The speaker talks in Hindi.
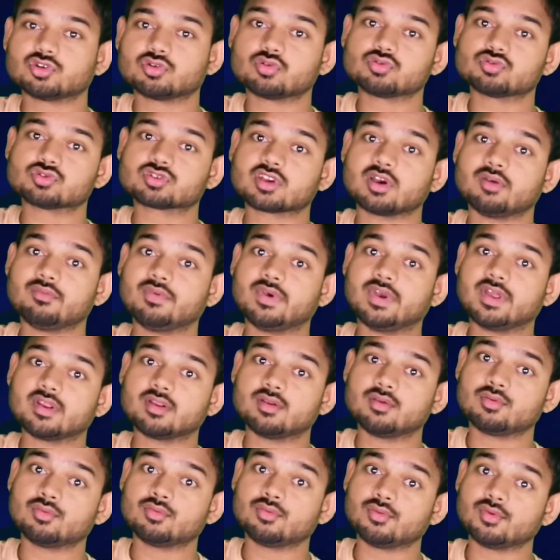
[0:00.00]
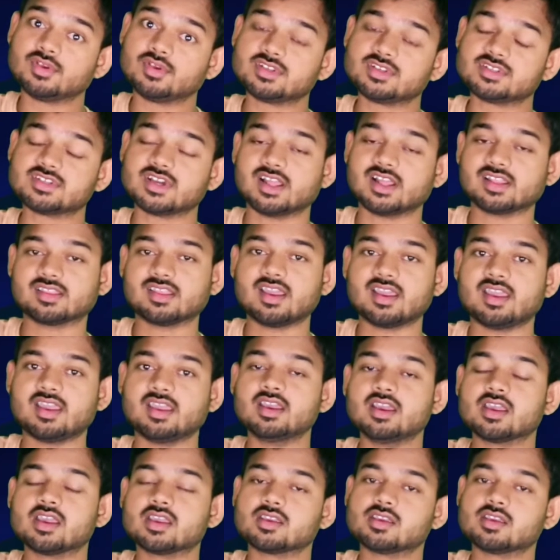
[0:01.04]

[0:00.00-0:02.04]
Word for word: ज़रूर उसका वायरल हो ही जाता है